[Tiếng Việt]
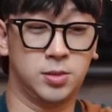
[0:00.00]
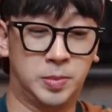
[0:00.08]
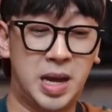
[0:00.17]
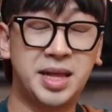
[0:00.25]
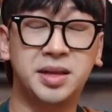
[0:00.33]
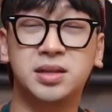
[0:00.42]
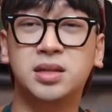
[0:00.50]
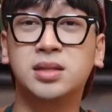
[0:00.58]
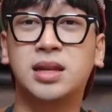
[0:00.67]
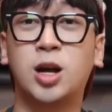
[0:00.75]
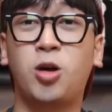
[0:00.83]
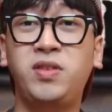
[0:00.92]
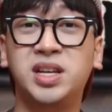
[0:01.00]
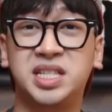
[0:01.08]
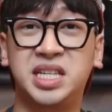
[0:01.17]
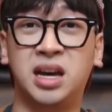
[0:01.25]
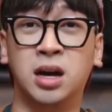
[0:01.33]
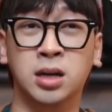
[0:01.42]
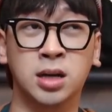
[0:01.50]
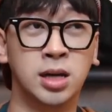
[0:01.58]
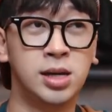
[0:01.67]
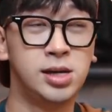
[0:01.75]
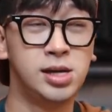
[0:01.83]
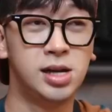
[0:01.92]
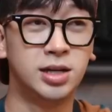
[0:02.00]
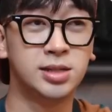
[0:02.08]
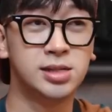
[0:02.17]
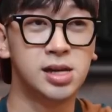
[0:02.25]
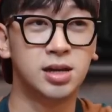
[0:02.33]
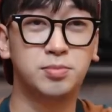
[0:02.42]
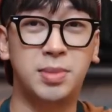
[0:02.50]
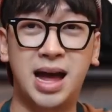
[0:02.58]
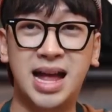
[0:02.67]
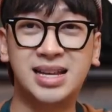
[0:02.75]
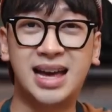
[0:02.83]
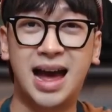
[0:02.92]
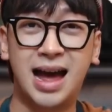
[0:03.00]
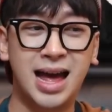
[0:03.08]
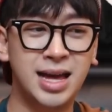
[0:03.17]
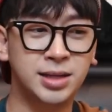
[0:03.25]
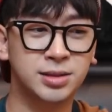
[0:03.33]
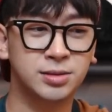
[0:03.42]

ăn tự dưng thấy có vị giềng mà ăn cá